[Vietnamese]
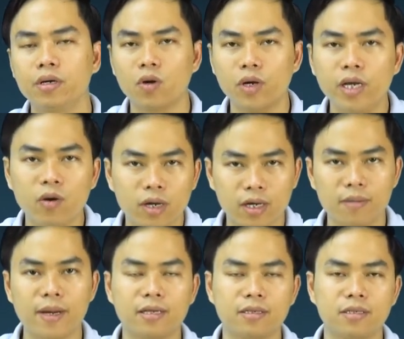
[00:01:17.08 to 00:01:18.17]
có điều là các
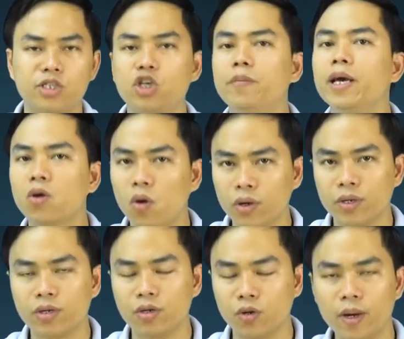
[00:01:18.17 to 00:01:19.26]
bạn chưa biết thôi
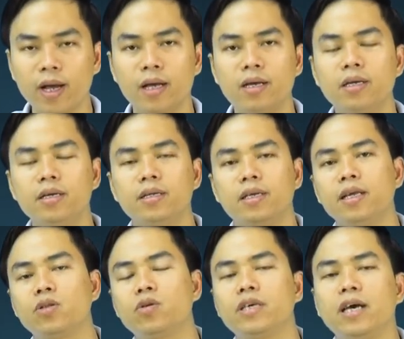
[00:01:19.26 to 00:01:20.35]
đúng không ạ thế thì
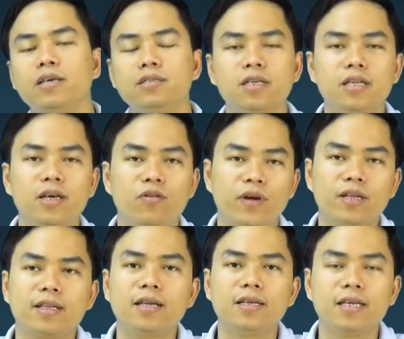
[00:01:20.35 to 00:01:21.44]
tôi sẽ giới thiệu vắn
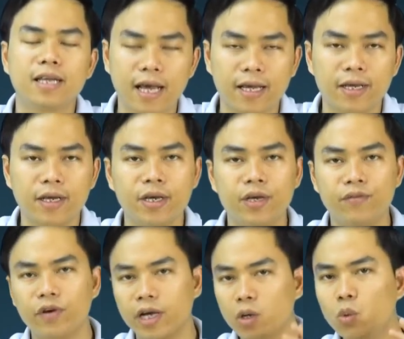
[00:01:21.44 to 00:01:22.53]
tắt như thế này
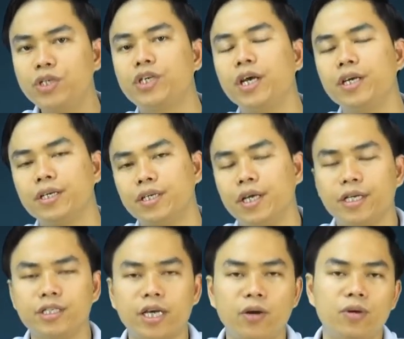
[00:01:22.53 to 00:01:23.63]
về cái quy trình để
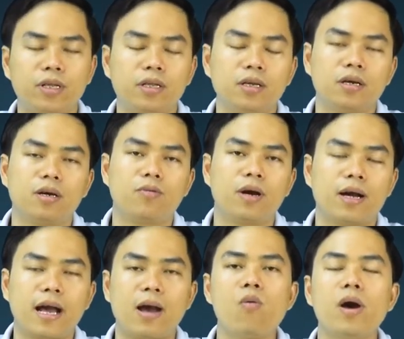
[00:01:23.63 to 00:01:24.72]
chạy ừ, quảng
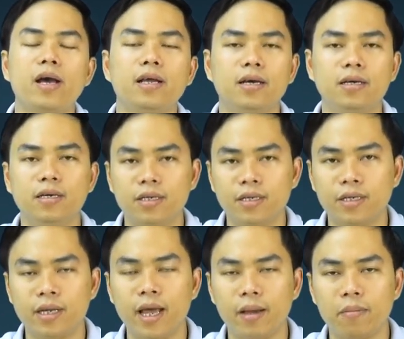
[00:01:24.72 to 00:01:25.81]
cáo hay là
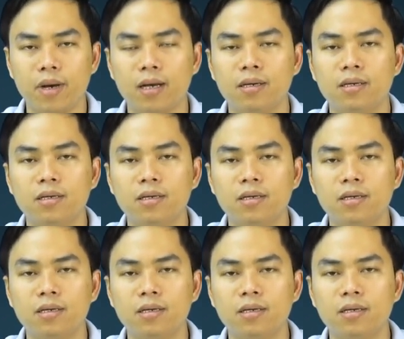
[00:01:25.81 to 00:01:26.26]
để mà